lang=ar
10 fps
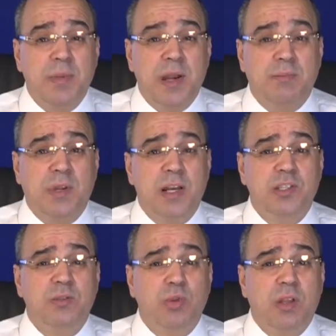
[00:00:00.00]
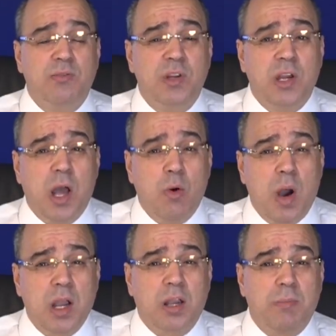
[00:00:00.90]
من عبد العزيز بوتفليقة
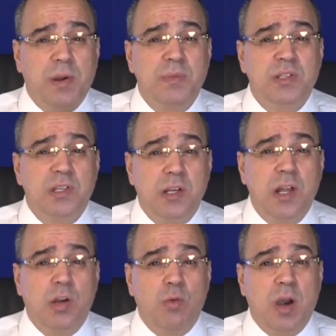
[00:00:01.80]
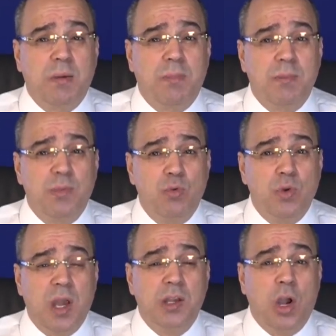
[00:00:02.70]
وأكبر من سلال وأكبر من
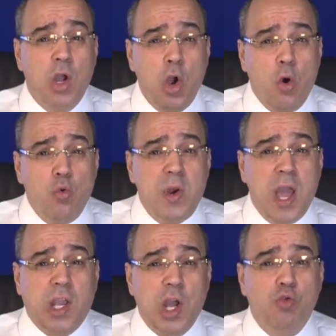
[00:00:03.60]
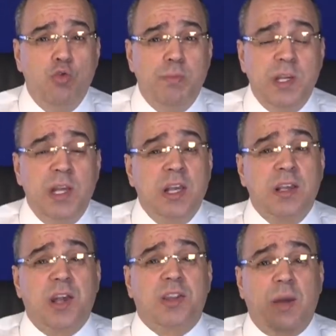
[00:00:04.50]
يحيى هناك لوبي
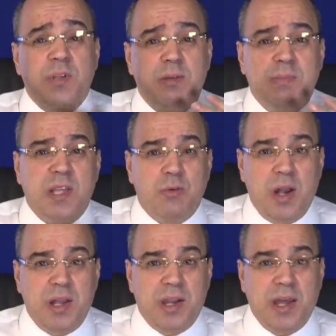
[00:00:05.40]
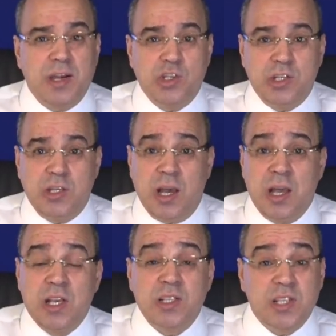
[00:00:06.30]
يرتبط بدوائر خارجية
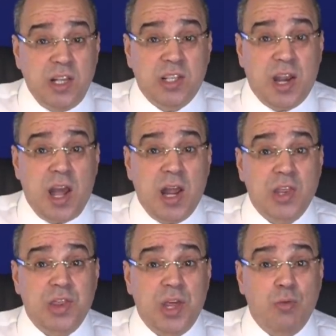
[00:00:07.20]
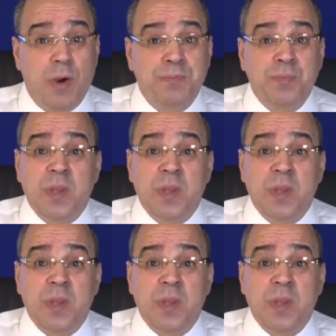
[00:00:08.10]
سيطر على الثروة